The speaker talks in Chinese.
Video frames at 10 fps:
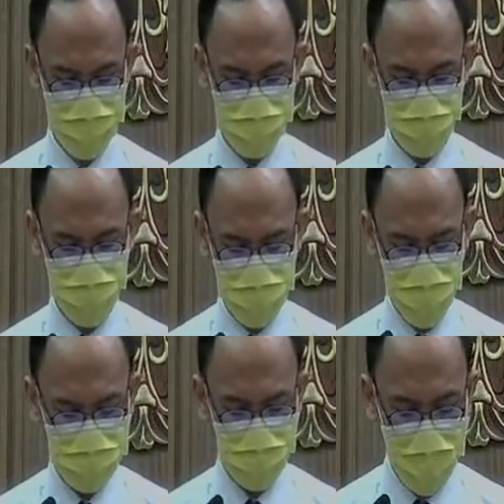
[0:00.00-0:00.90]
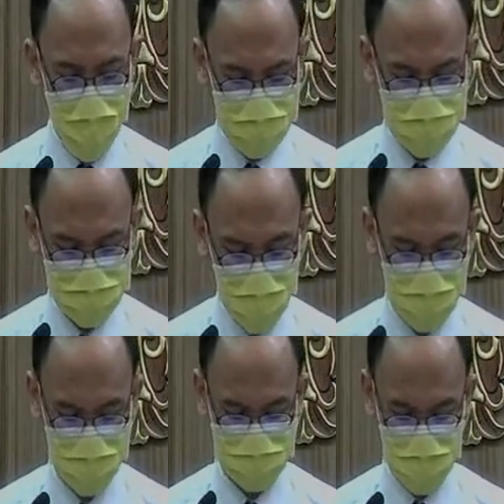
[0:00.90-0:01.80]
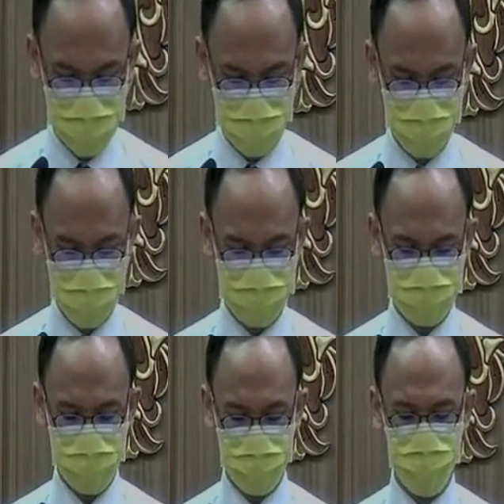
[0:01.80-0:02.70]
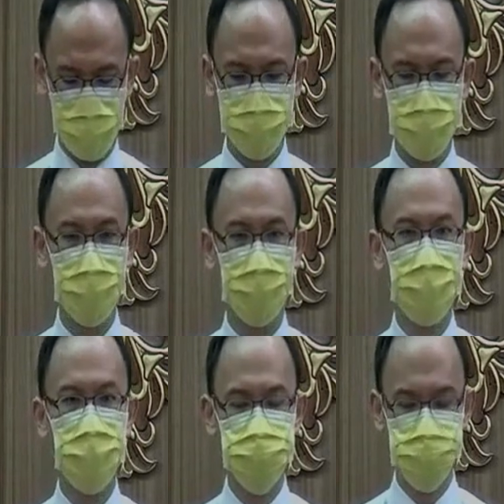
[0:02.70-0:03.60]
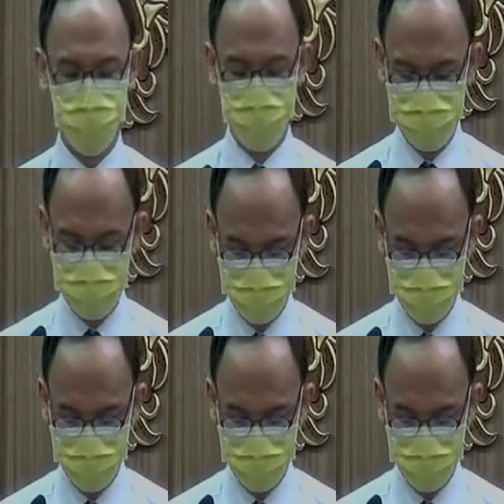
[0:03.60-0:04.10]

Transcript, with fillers: 我们没有爱的道理在我们内心里面，我们认